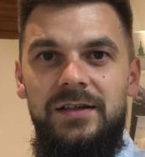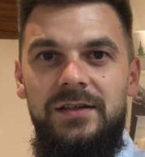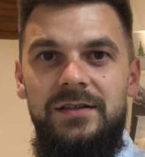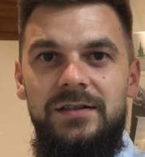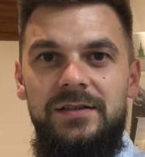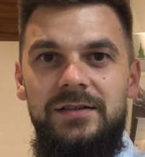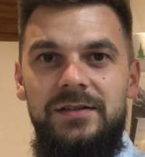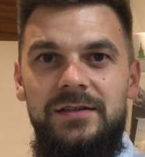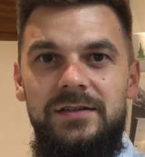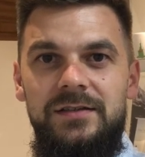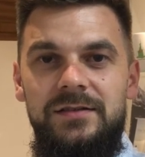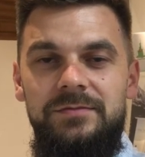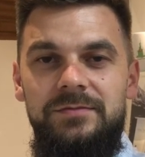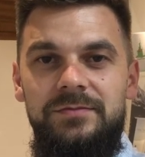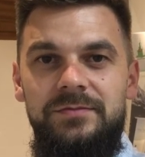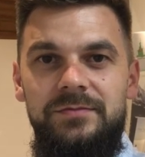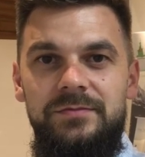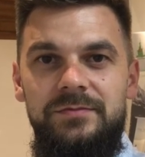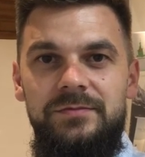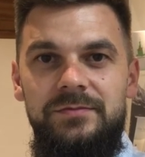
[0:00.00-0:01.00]
E,
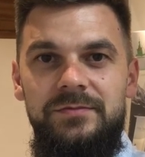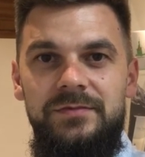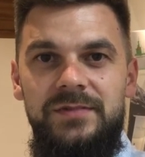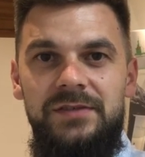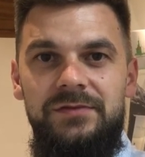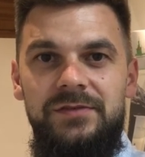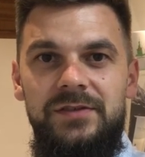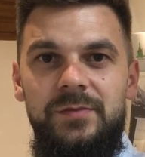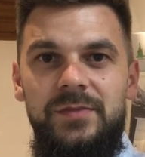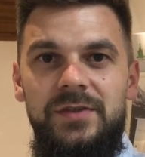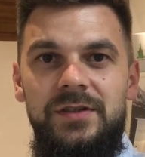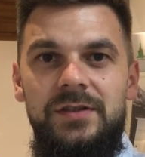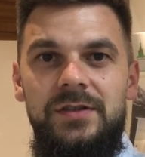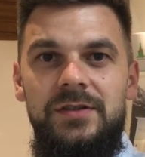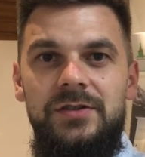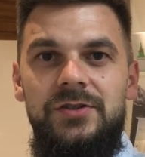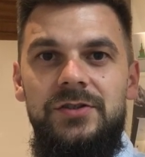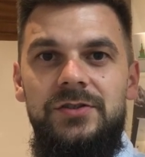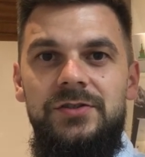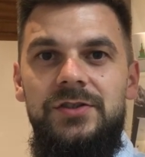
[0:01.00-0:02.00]
nie wiem,
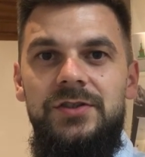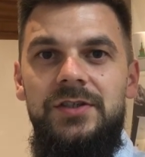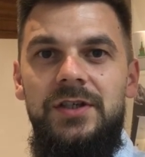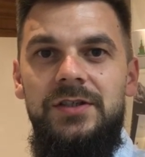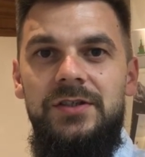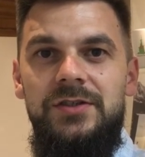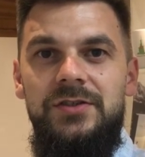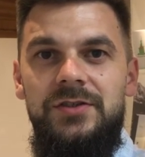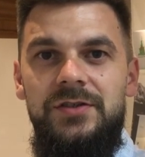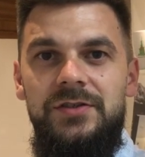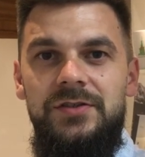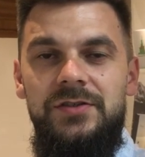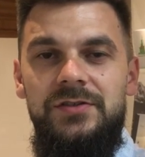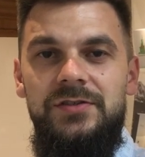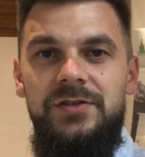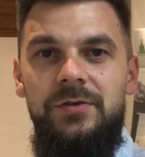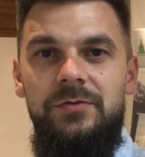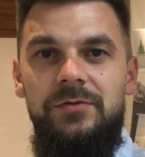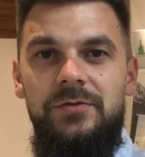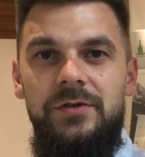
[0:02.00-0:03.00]
czy dzisiaj jeszcze jesteś
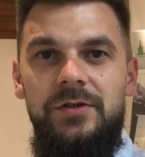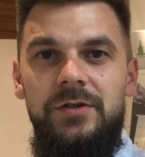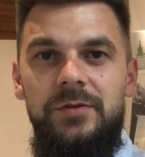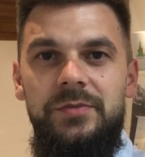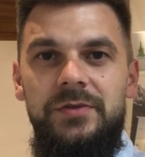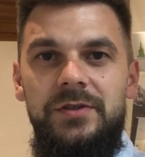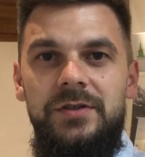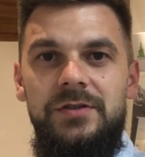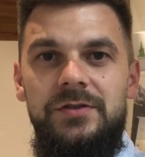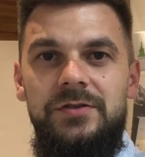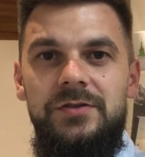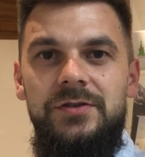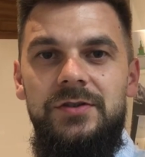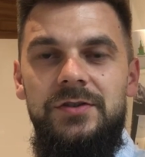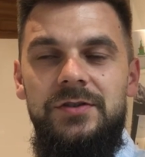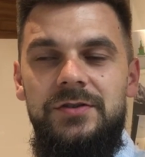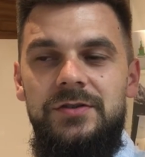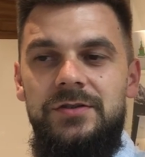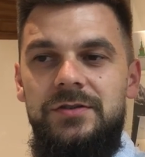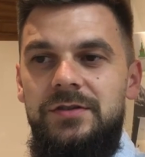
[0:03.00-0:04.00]
na urlopie, czy
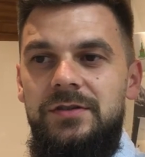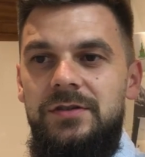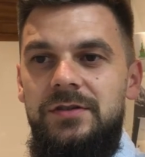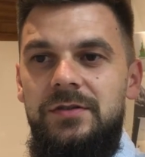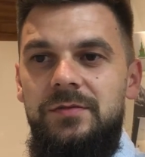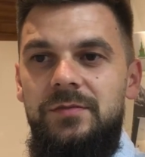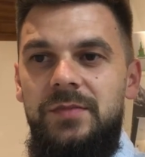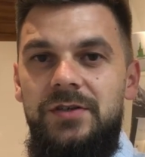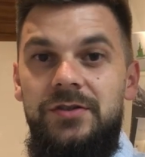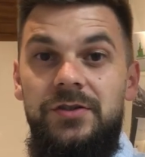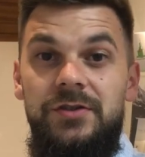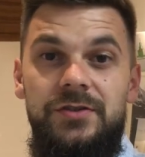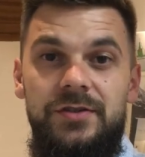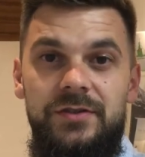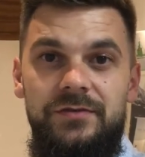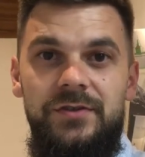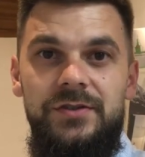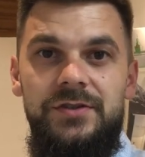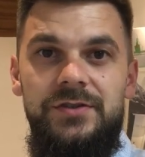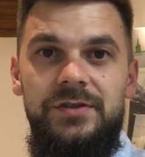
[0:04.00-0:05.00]
też e, masz jeszcze
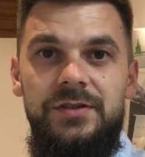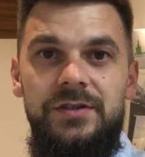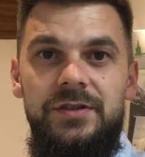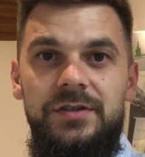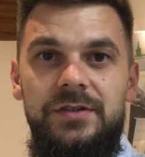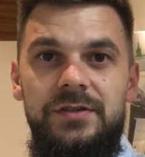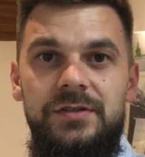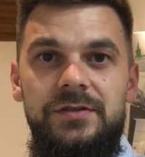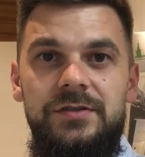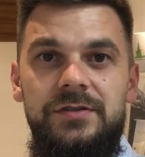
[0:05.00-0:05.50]
właśnie